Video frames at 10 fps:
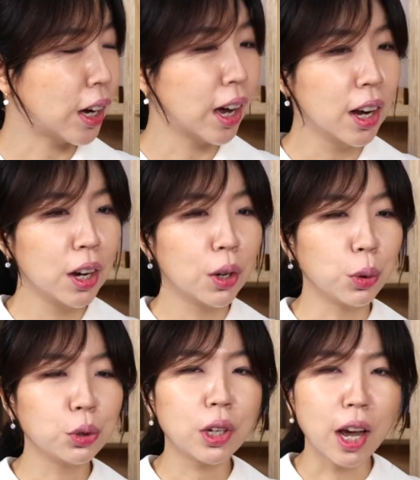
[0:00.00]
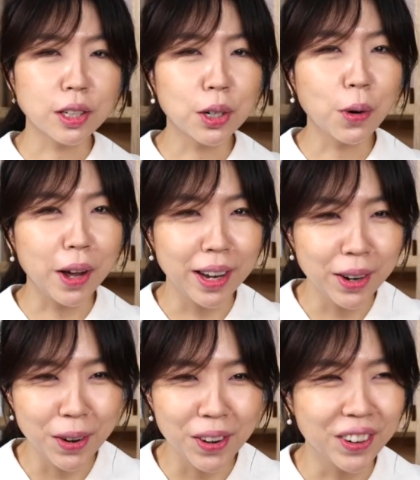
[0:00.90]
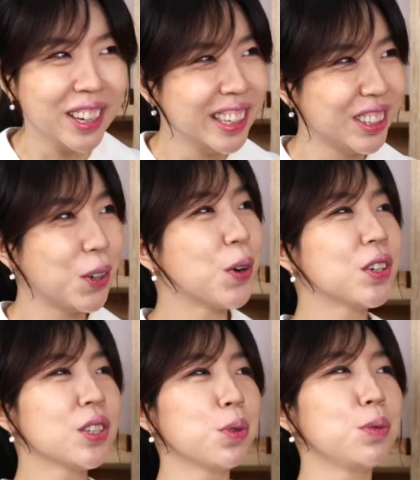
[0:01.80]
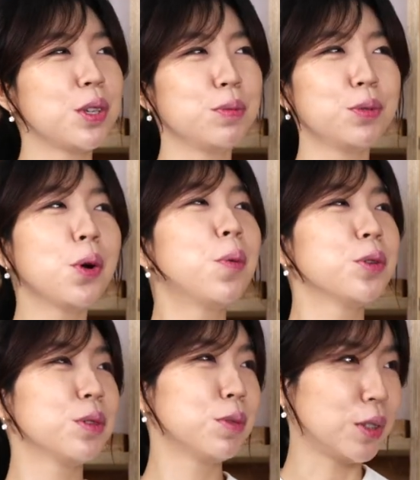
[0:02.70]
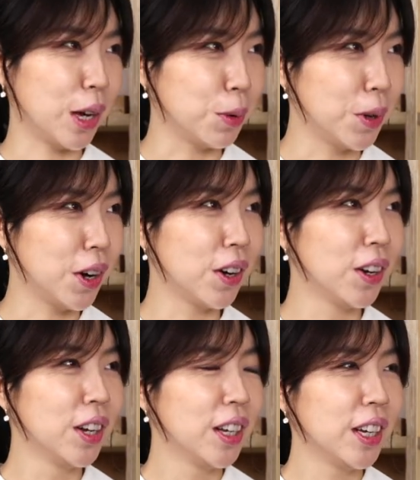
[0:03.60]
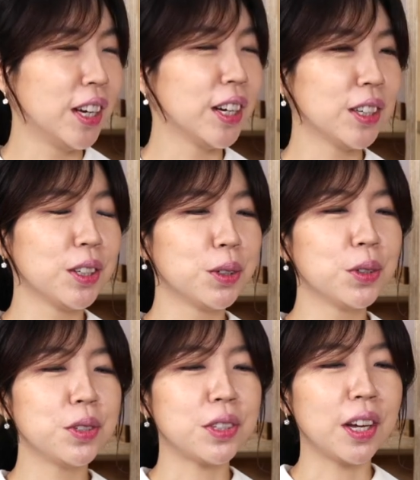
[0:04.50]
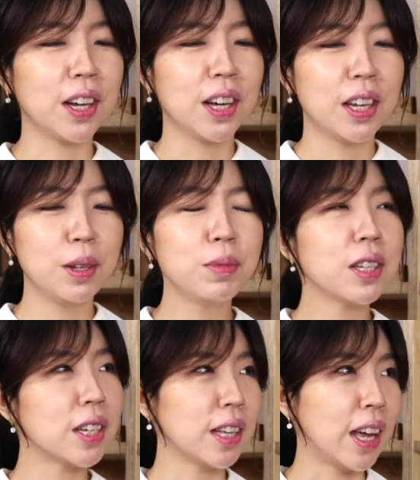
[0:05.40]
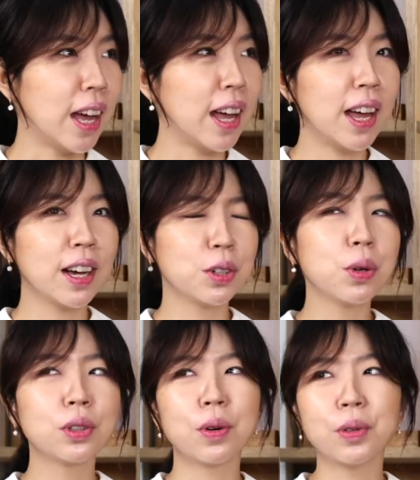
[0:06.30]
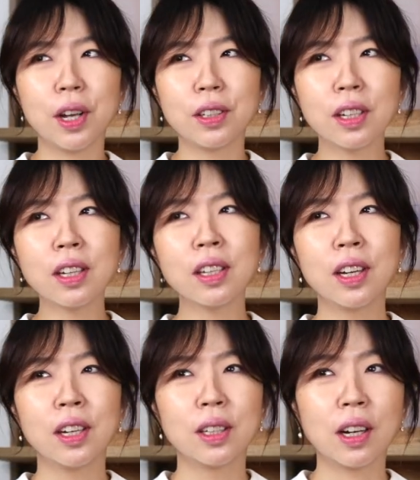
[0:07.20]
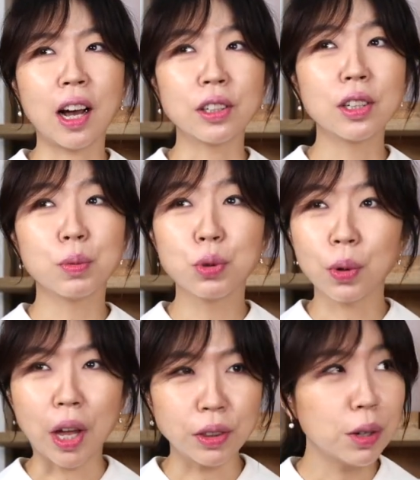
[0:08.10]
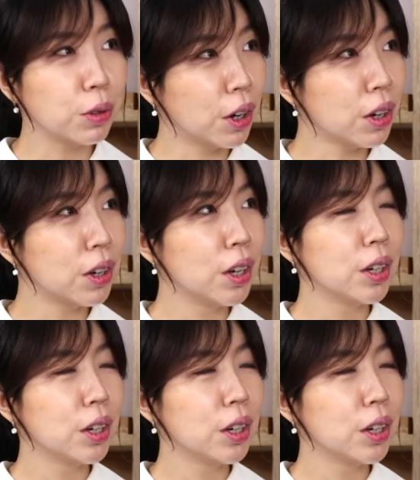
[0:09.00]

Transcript: 그러니까 어떻게 하실 거예요 이런 거를 좀 이제 물어보시면 되고요 예 그리고 이제 임대차다 그럴 경우에는 네, 가등기 무조건 안 되고요.